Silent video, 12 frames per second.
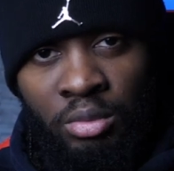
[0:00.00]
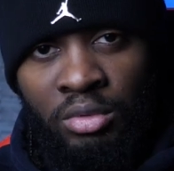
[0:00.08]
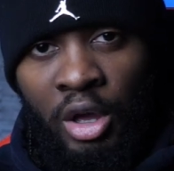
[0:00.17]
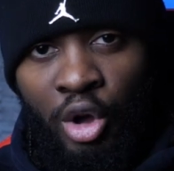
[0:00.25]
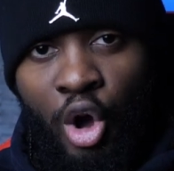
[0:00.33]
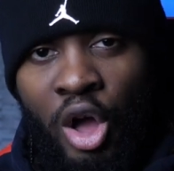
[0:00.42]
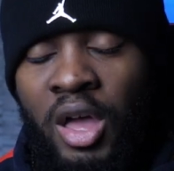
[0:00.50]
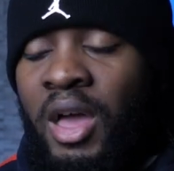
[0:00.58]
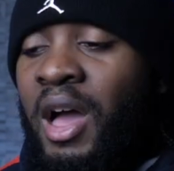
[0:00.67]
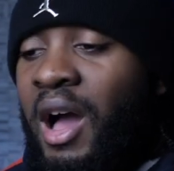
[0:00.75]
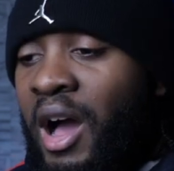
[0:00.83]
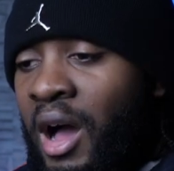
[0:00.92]
D'accord
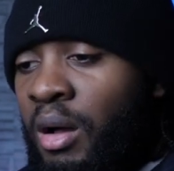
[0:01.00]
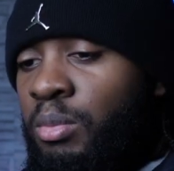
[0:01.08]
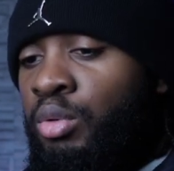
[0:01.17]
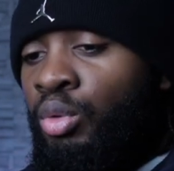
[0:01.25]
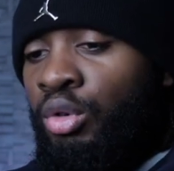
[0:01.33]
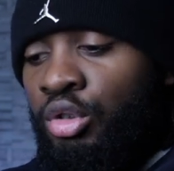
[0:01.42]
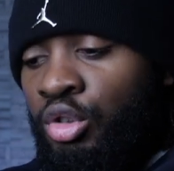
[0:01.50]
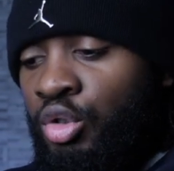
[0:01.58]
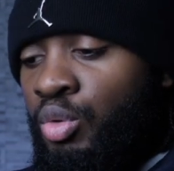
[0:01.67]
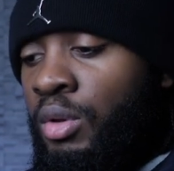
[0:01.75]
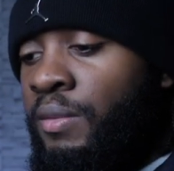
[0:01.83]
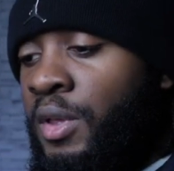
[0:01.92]
Un bon
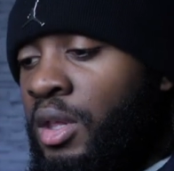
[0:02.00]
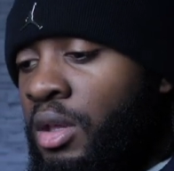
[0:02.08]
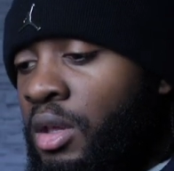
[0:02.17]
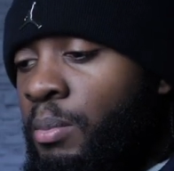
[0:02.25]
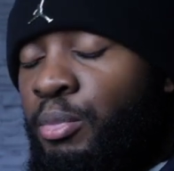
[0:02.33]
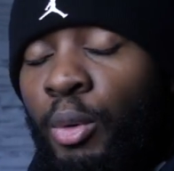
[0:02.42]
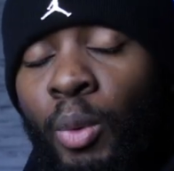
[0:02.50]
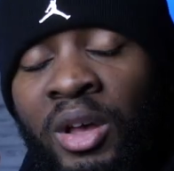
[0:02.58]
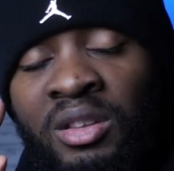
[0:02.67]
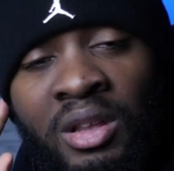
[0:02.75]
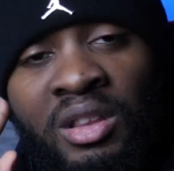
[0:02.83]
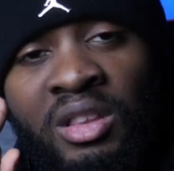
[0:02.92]
suivi. Pour
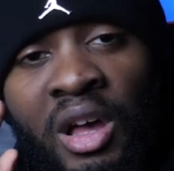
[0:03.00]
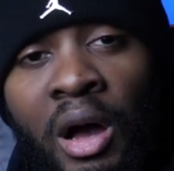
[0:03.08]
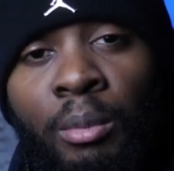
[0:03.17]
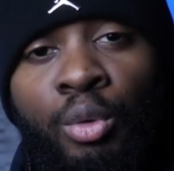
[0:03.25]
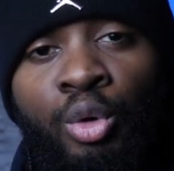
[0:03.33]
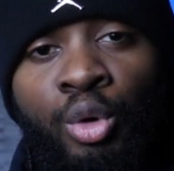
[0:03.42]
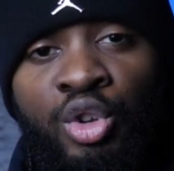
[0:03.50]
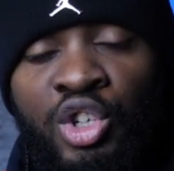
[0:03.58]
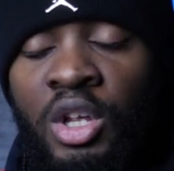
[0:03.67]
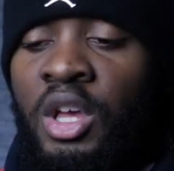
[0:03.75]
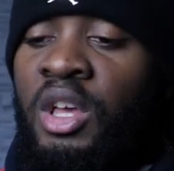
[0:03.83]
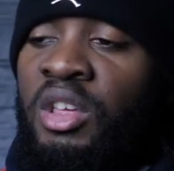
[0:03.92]
moi, c'est ça un bon coach.